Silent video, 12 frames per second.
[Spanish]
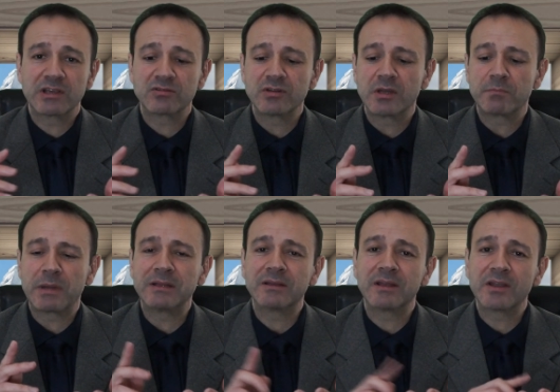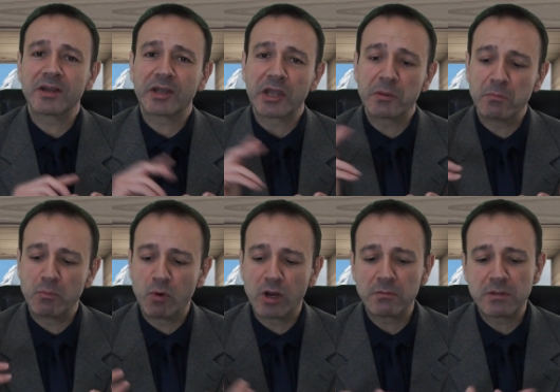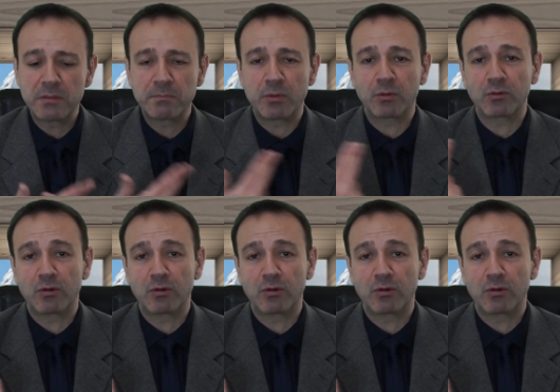Es una pantalla que envuelve por